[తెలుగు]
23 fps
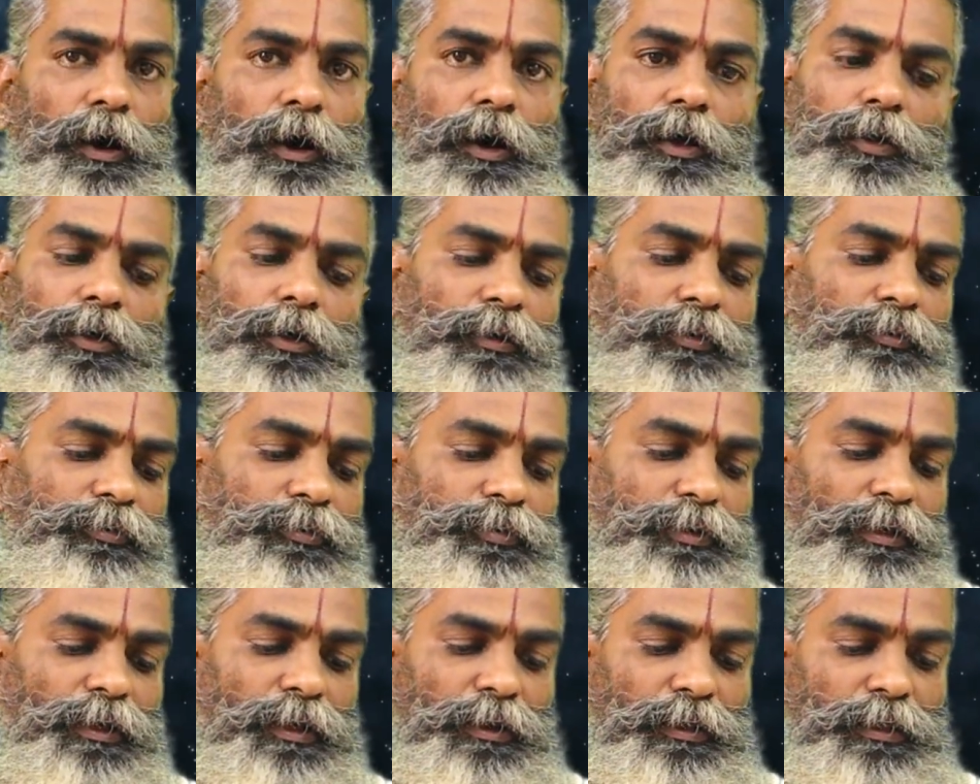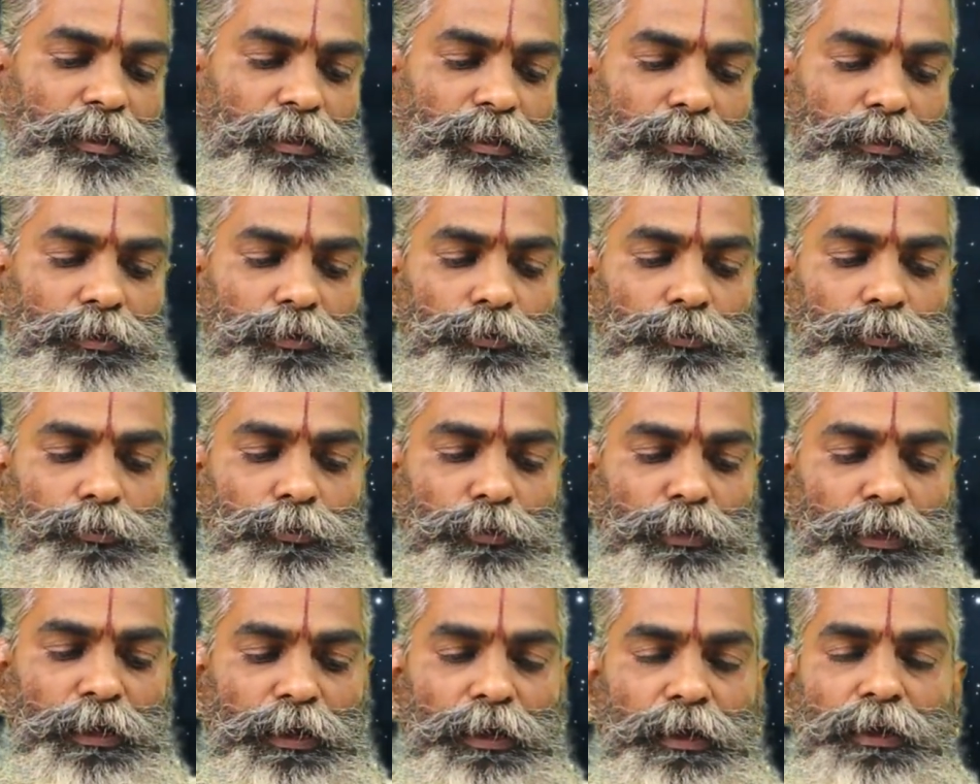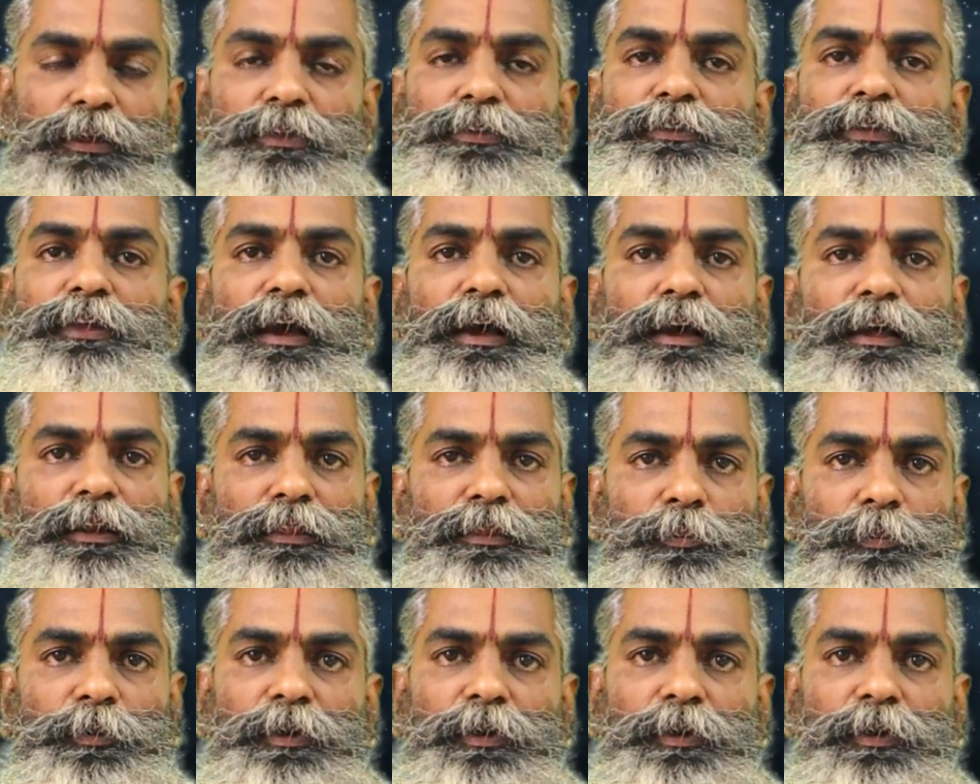ఆరోగ్య విషయానికి కొద్దిగా జాగ్రత్త